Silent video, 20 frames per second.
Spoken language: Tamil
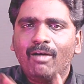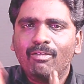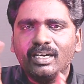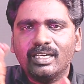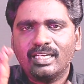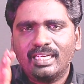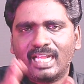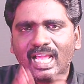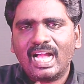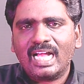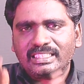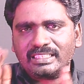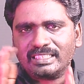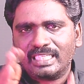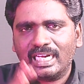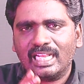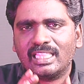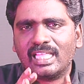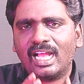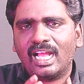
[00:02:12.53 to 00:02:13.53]
அவர்
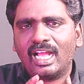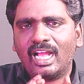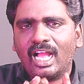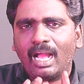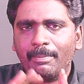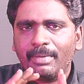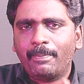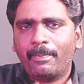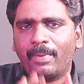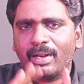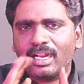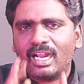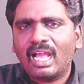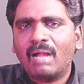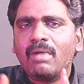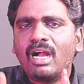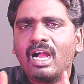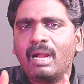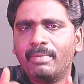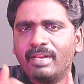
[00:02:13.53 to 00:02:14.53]
டாஸ்க்ல தான் அப்படி
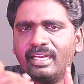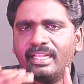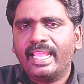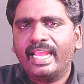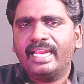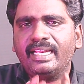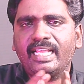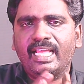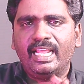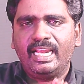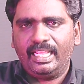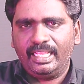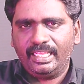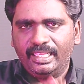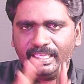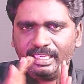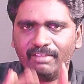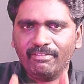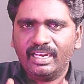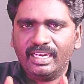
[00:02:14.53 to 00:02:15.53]
பண்ணலாமா அப்படின்னு கேட்டாரு
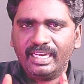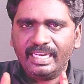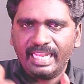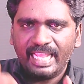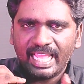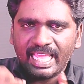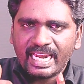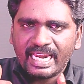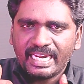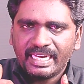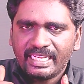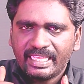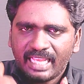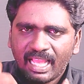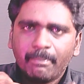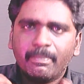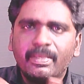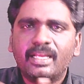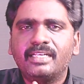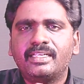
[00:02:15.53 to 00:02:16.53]
இவன்
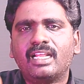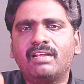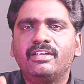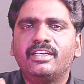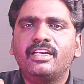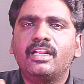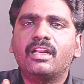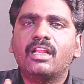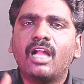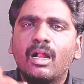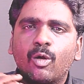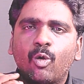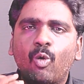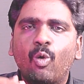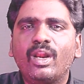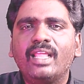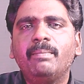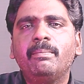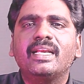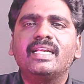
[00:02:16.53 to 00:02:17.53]
நேரடியா மிரட்டல் விட்டுருக்கான்
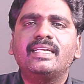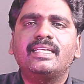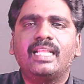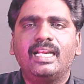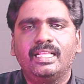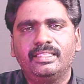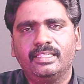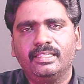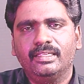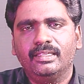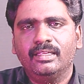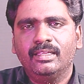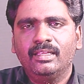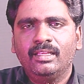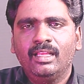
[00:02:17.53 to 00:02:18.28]
கொலை மிரட்டல் அது